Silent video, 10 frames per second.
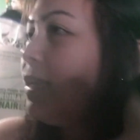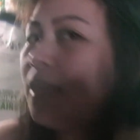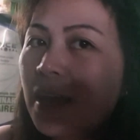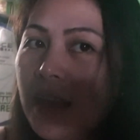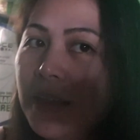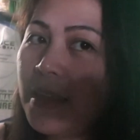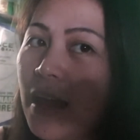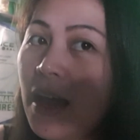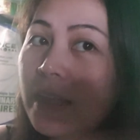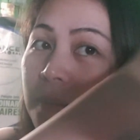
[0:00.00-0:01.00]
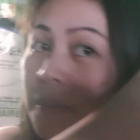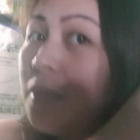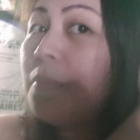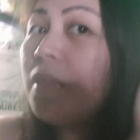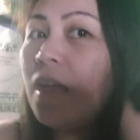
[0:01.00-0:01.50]
Ayan. Nakahanap
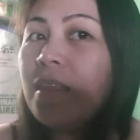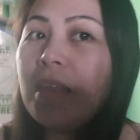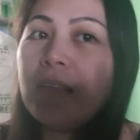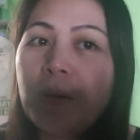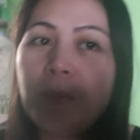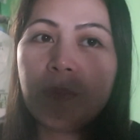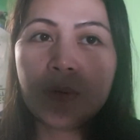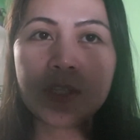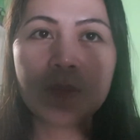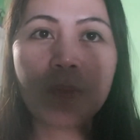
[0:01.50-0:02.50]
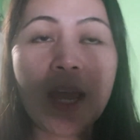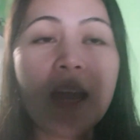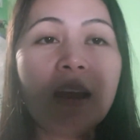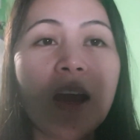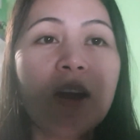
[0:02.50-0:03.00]
na naman ng another
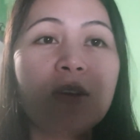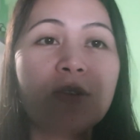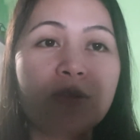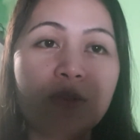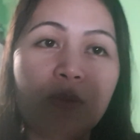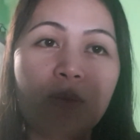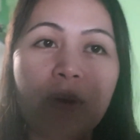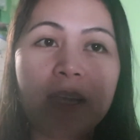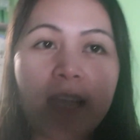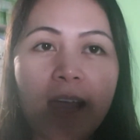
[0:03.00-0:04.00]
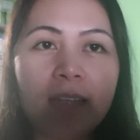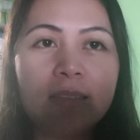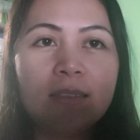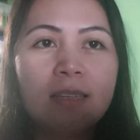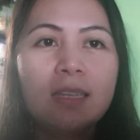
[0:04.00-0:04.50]
prospect. So, ayan
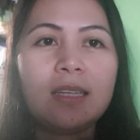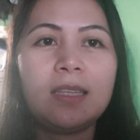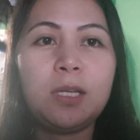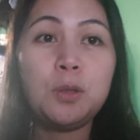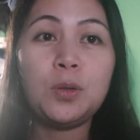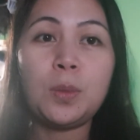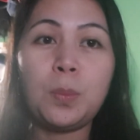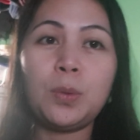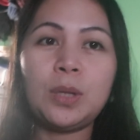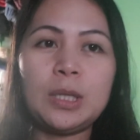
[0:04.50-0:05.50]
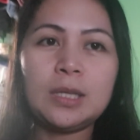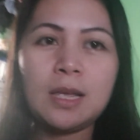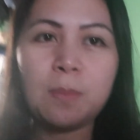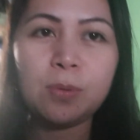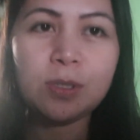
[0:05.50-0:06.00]
dito na po
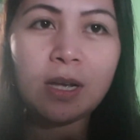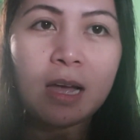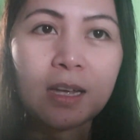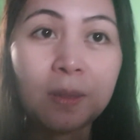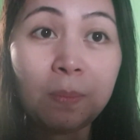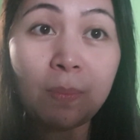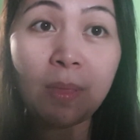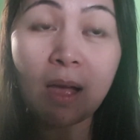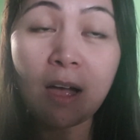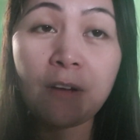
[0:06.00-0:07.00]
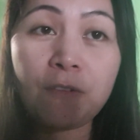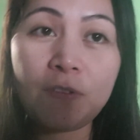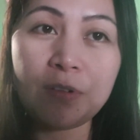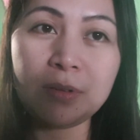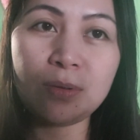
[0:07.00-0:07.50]
natatapos ang aking vlog
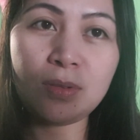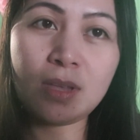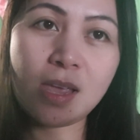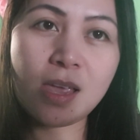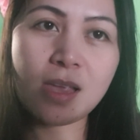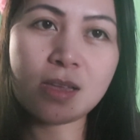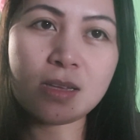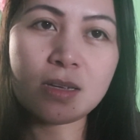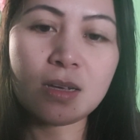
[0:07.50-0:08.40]
for today.